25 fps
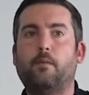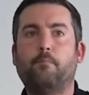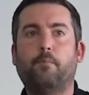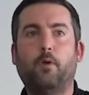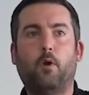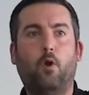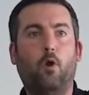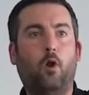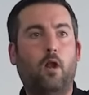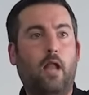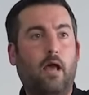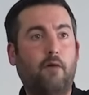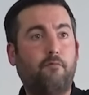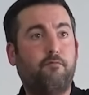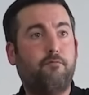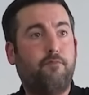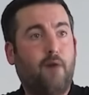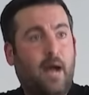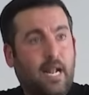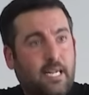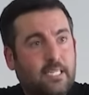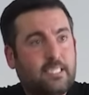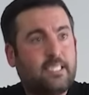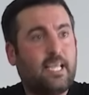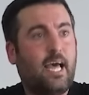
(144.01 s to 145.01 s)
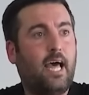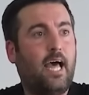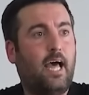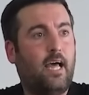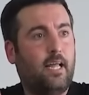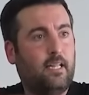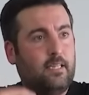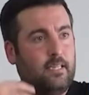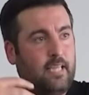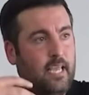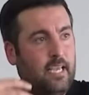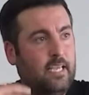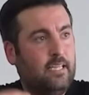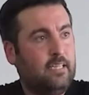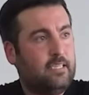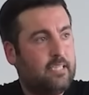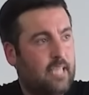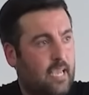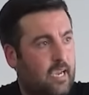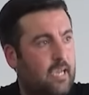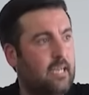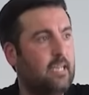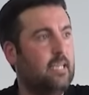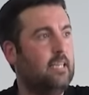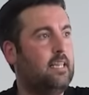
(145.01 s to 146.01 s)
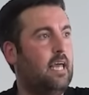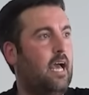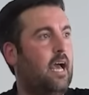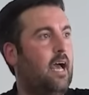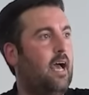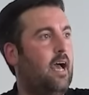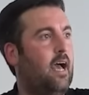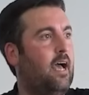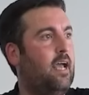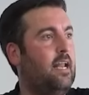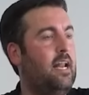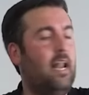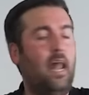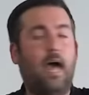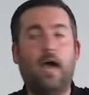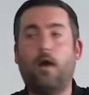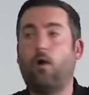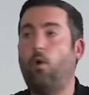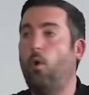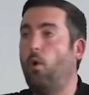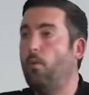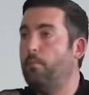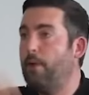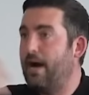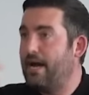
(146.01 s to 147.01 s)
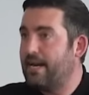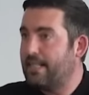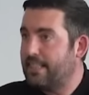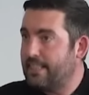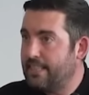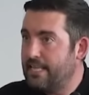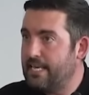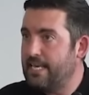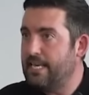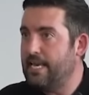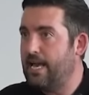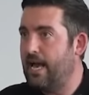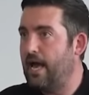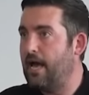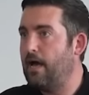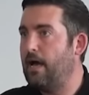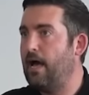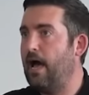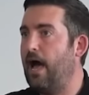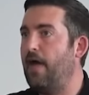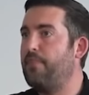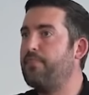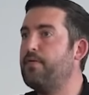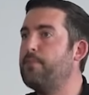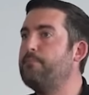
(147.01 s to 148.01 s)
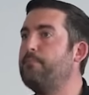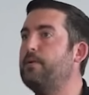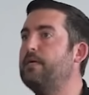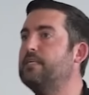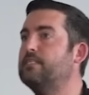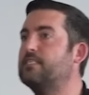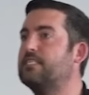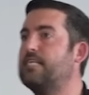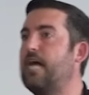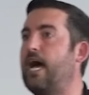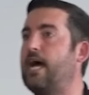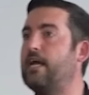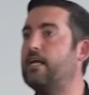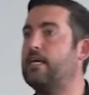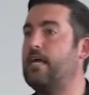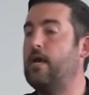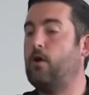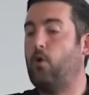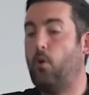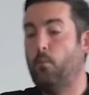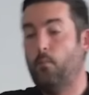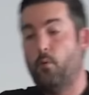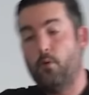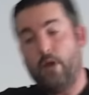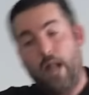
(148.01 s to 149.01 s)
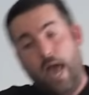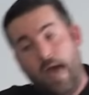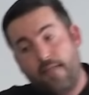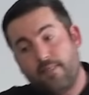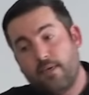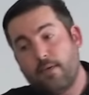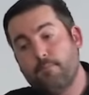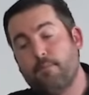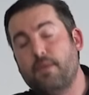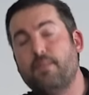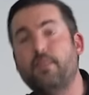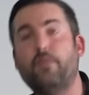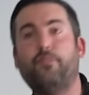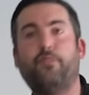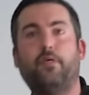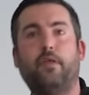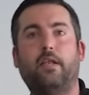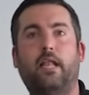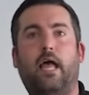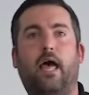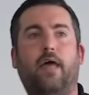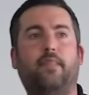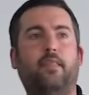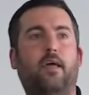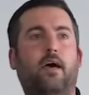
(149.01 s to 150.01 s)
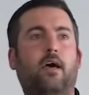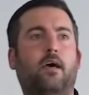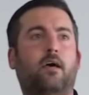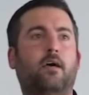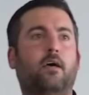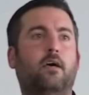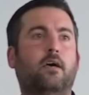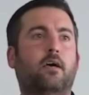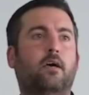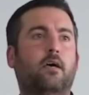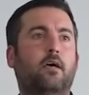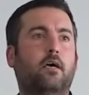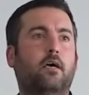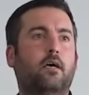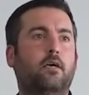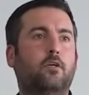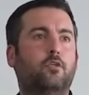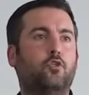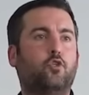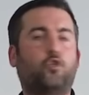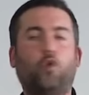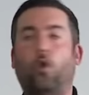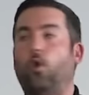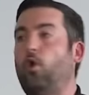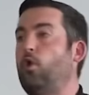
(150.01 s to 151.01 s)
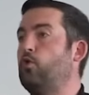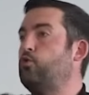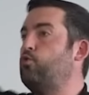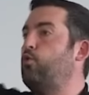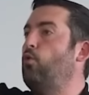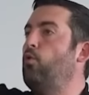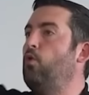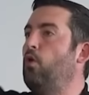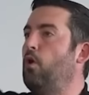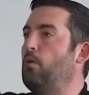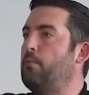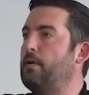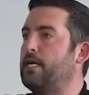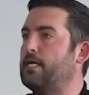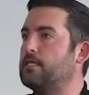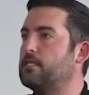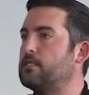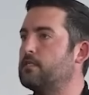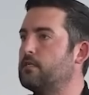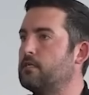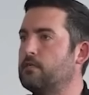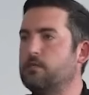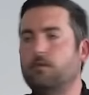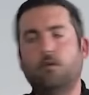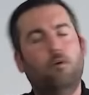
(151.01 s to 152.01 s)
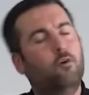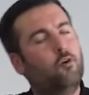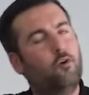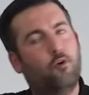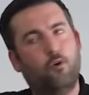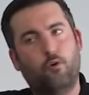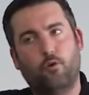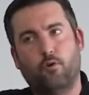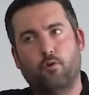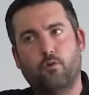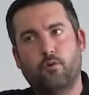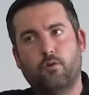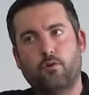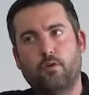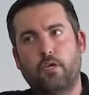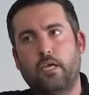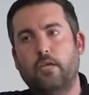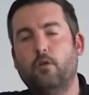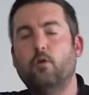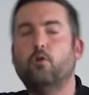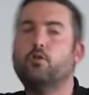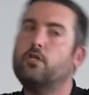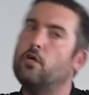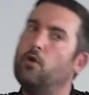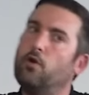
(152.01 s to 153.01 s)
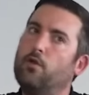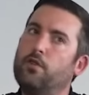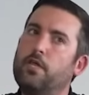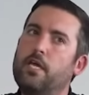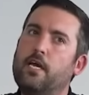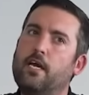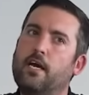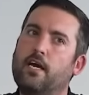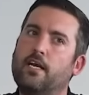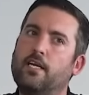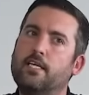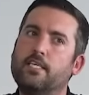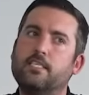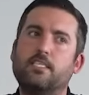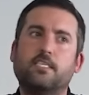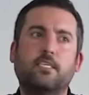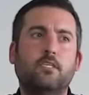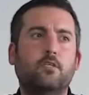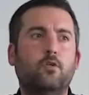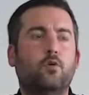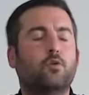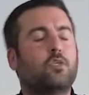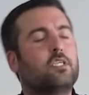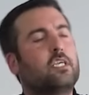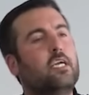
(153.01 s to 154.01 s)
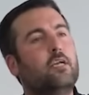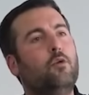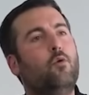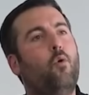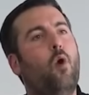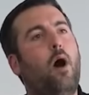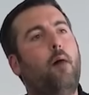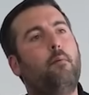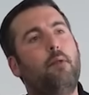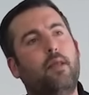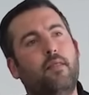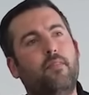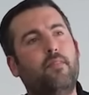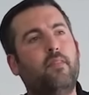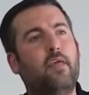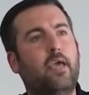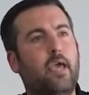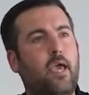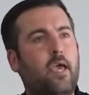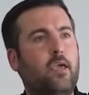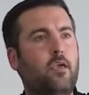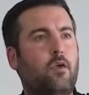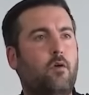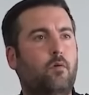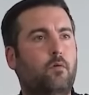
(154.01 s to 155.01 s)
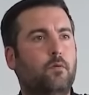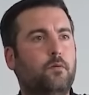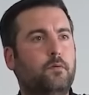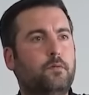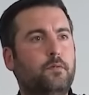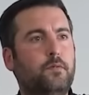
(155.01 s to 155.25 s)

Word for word: Pero la falta de integridad, la cobardía, hace pensar que como nadie me dice nada, solo tú lo ves. No, no, no. Que no te lo digan. no es que no hablen de ello.